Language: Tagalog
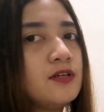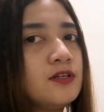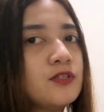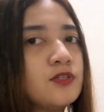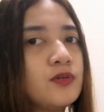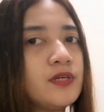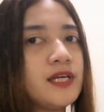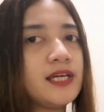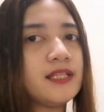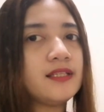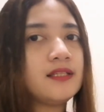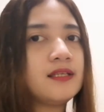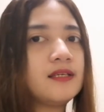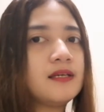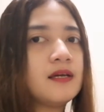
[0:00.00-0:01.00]
So, yan.
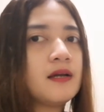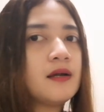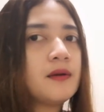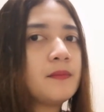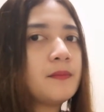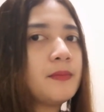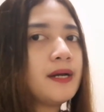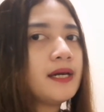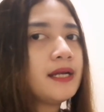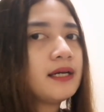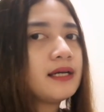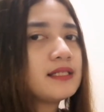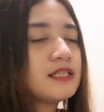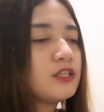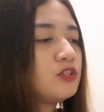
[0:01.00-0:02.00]
Para
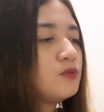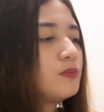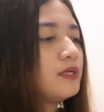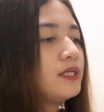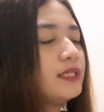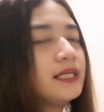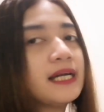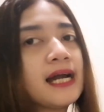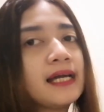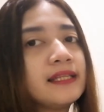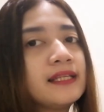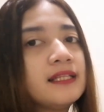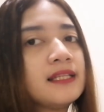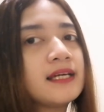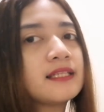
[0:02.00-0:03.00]
kasi ito yung magiging
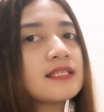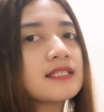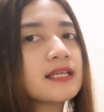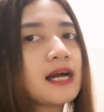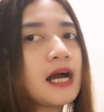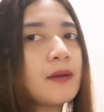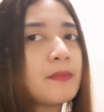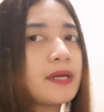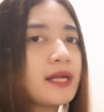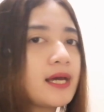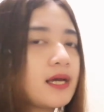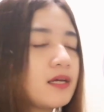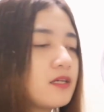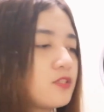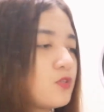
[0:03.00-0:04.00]
handle natin sa camera.
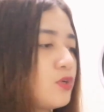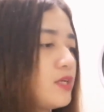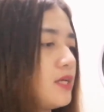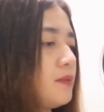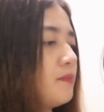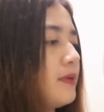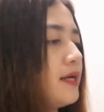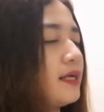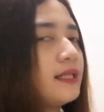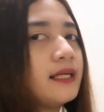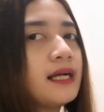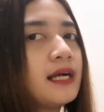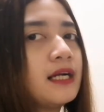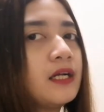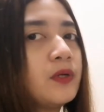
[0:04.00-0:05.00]
So, yan. Para
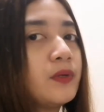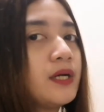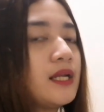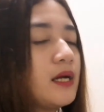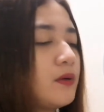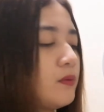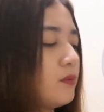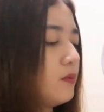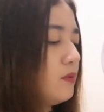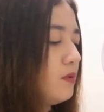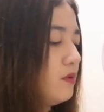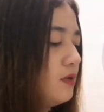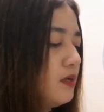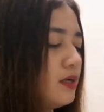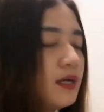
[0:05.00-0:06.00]
nagagalaw-galaw.
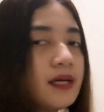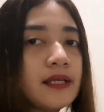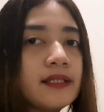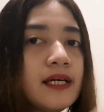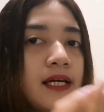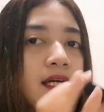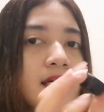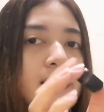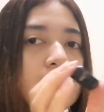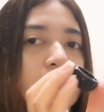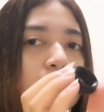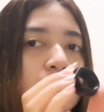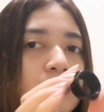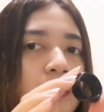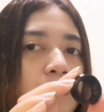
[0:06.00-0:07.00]
Then,
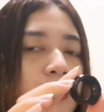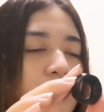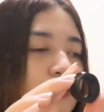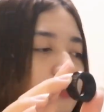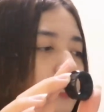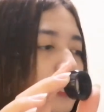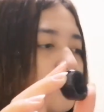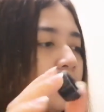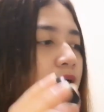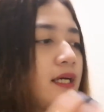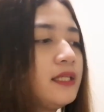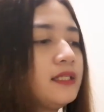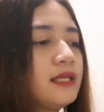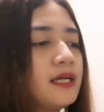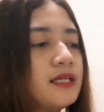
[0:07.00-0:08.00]
eto naman, yung takip niya
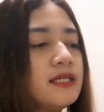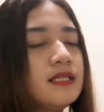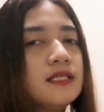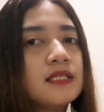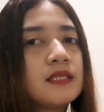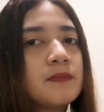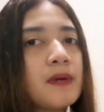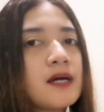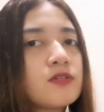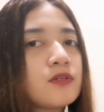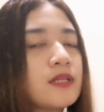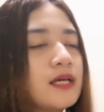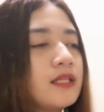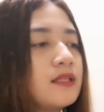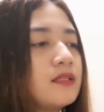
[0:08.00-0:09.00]
kanina is ipasok
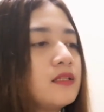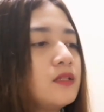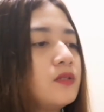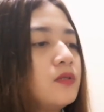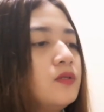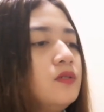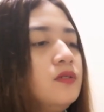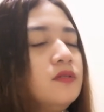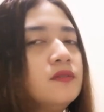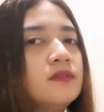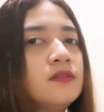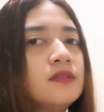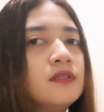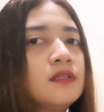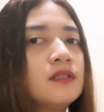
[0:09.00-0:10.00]
natin dito.
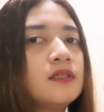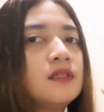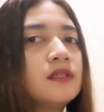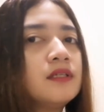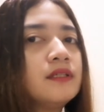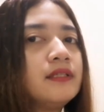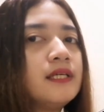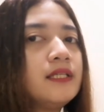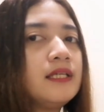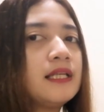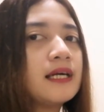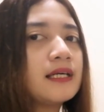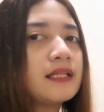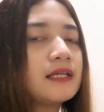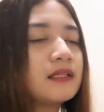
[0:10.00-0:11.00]
Then,
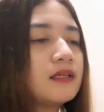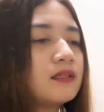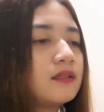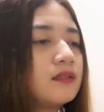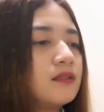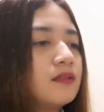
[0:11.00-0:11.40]
ilak na din.